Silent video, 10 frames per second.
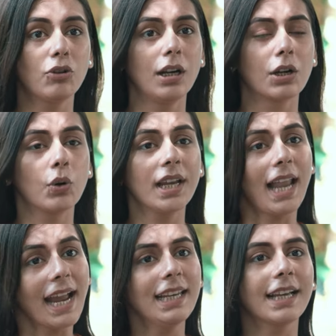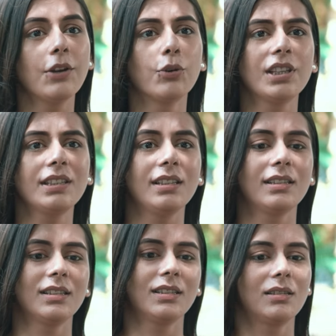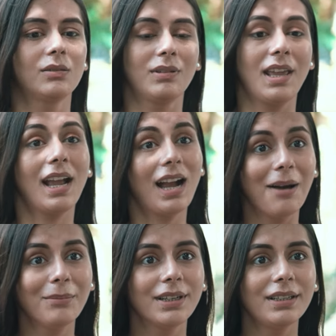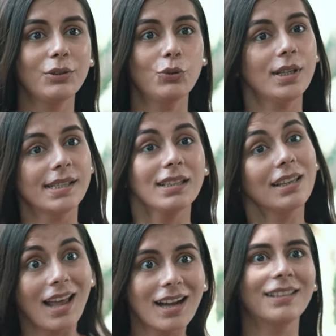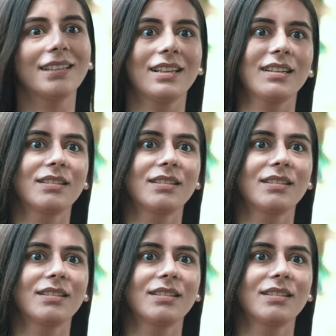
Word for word: तो लड़कों की लाइन लगी होती थी एक काम कर तू इसे तलाक दे दे